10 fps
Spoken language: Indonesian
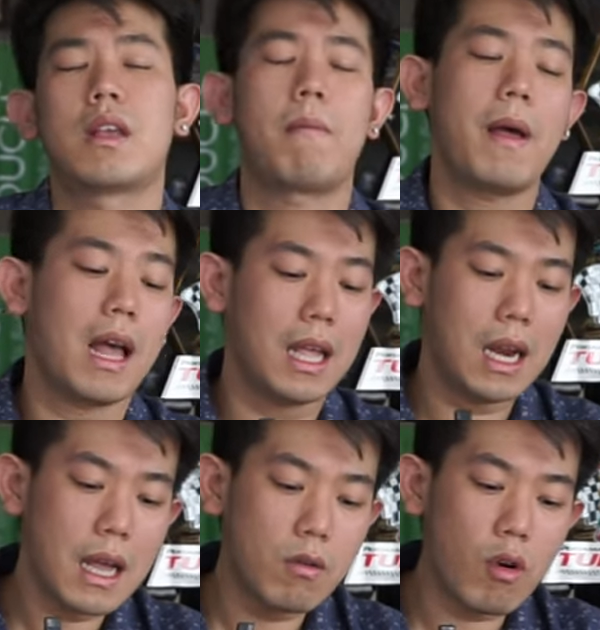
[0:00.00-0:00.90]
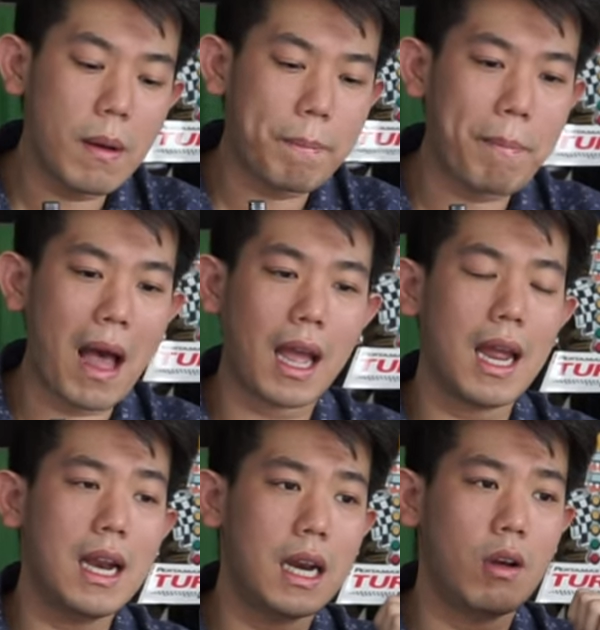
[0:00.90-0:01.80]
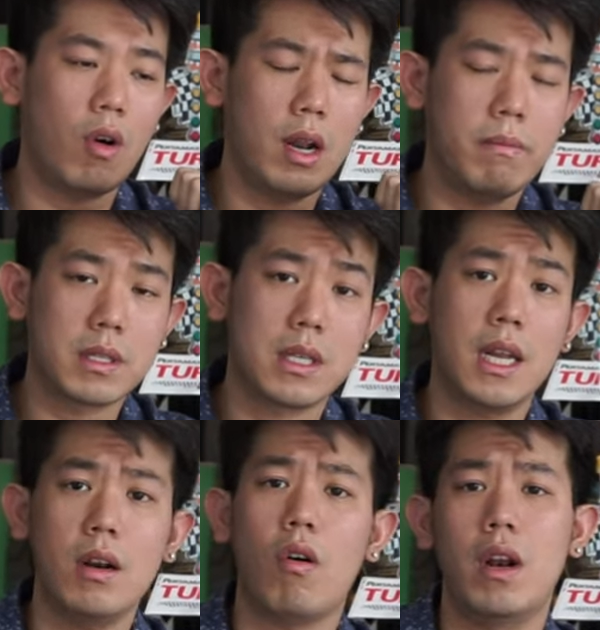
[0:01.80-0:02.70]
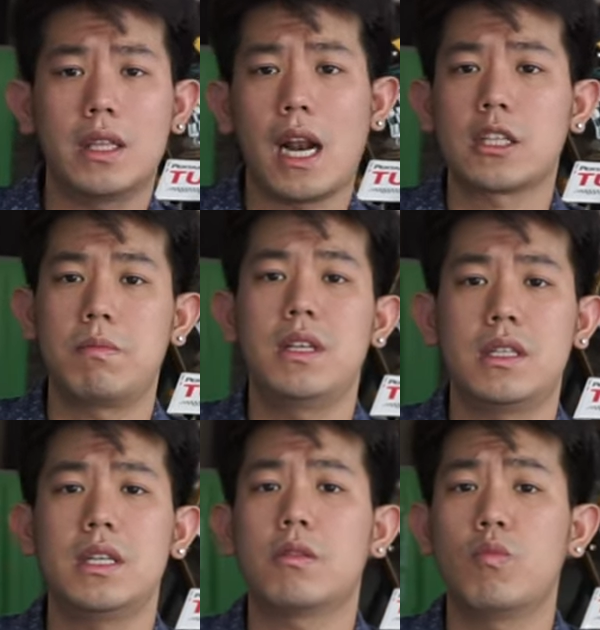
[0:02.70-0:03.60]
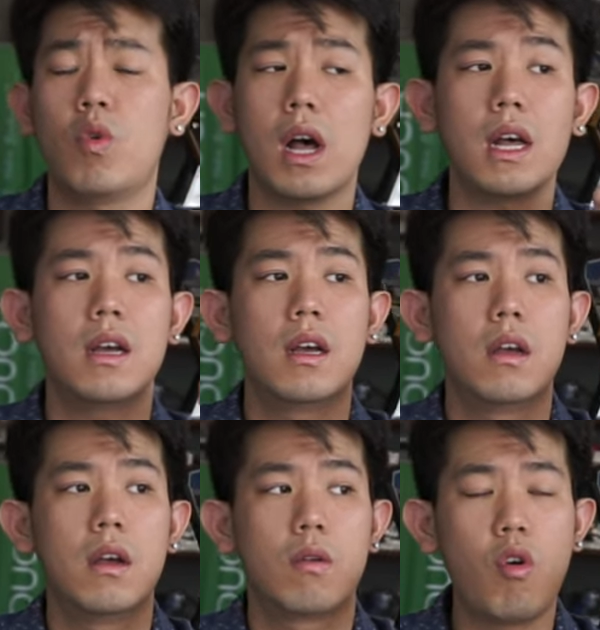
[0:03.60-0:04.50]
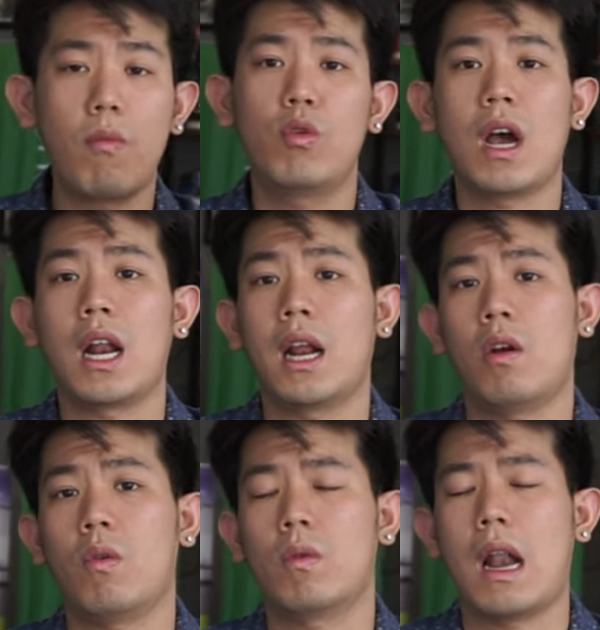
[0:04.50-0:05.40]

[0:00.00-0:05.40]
Sampai akhirnya gue pakai dari oli mesin, oli transmisi, semua gue menggunakan Enok.